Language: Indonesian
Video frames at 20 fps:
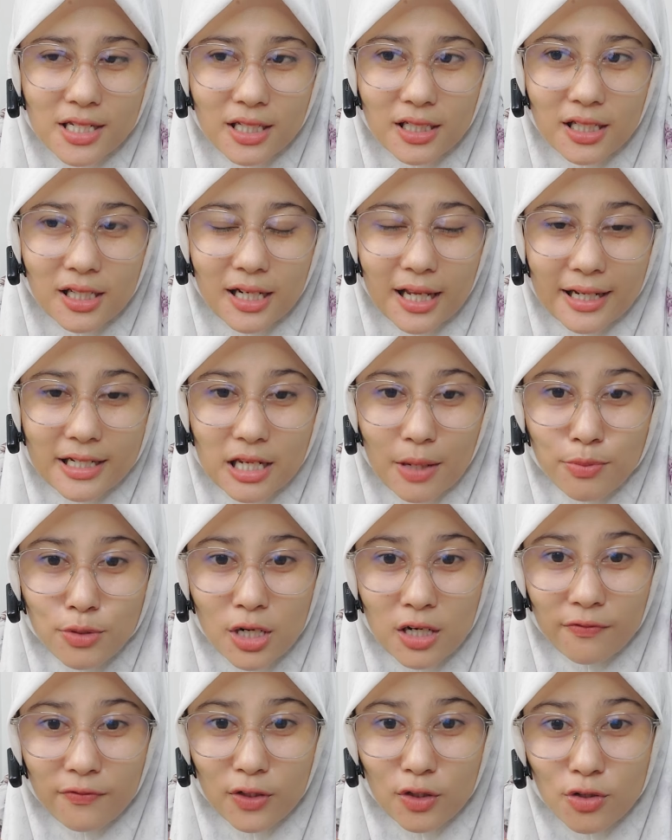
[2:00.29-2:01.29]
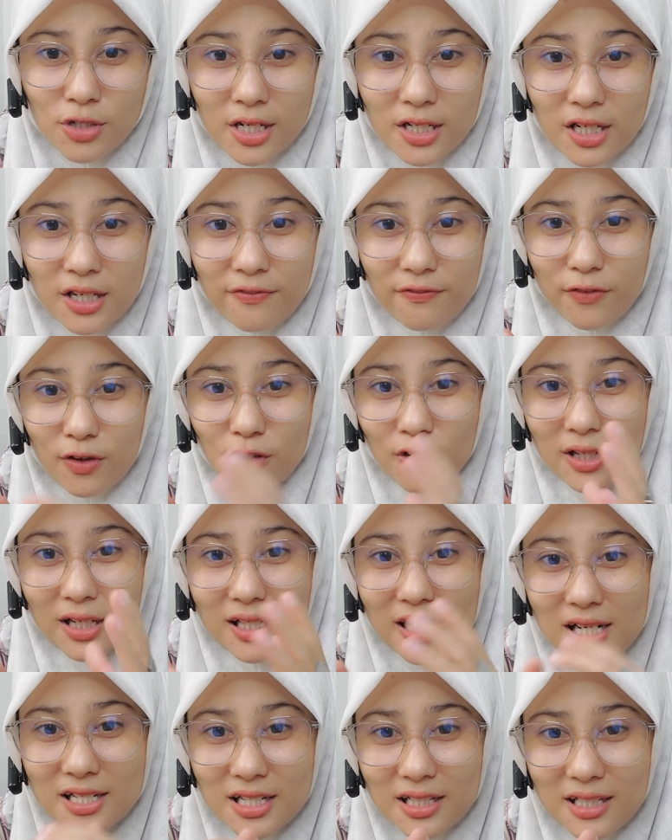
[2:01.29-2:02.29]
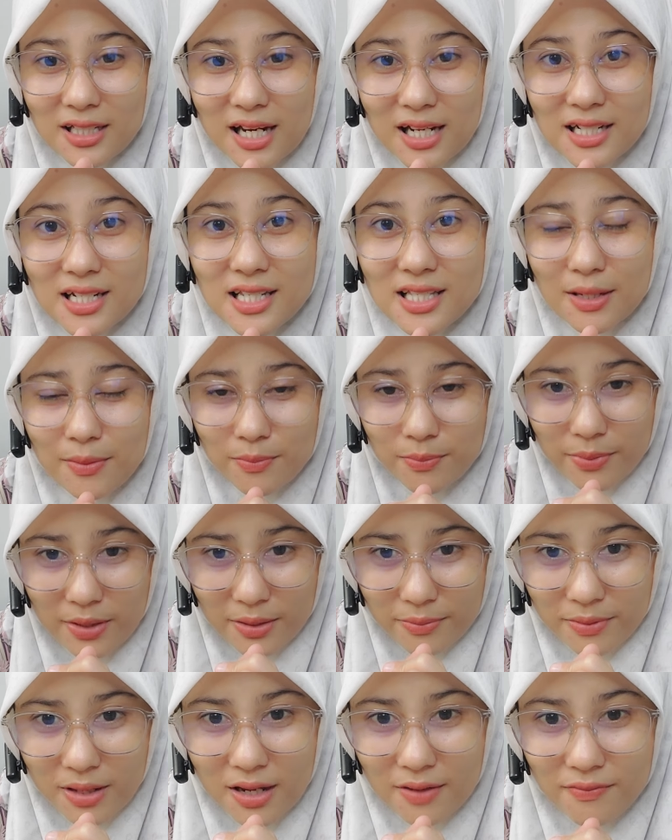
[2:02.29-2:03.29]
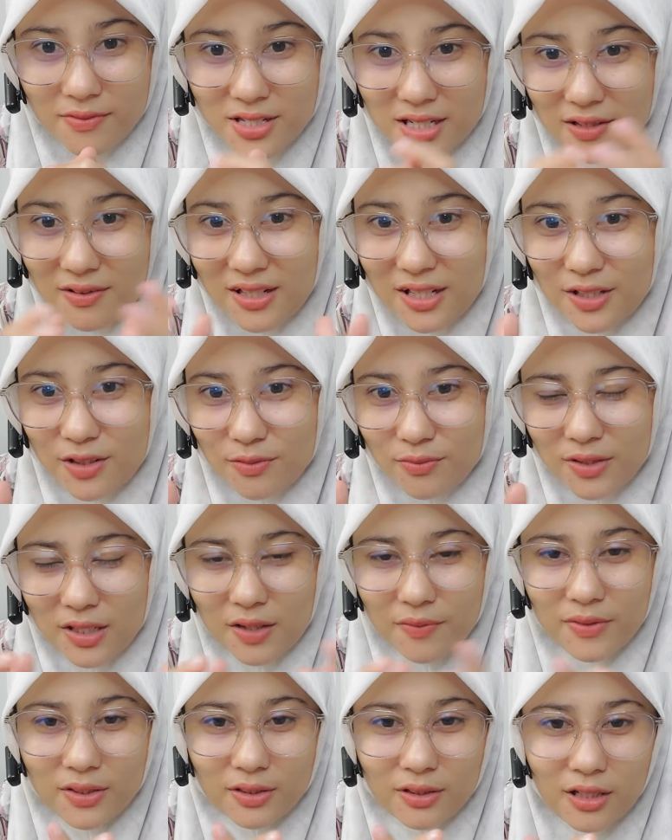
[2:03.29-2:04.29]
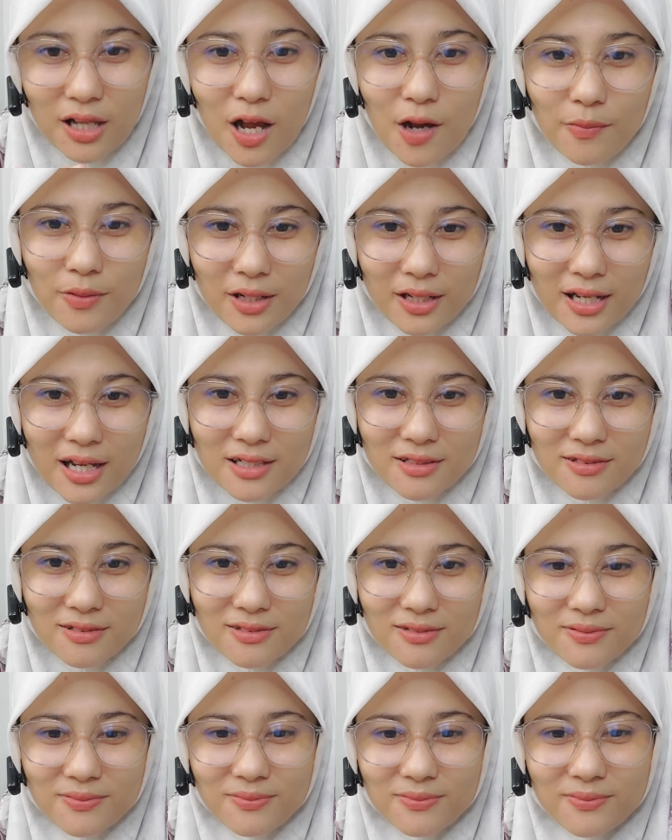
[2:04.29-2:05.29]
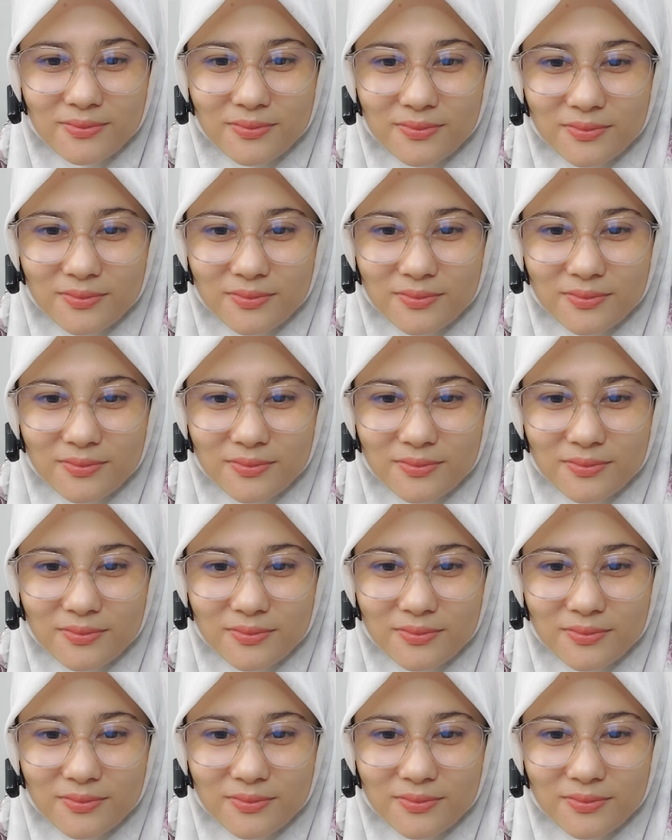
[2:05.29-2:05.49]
di sini, like, share, share video ini, follow kanal sini dan sampai paham. Assalamualaikum warahmatullahi wabarakatuh.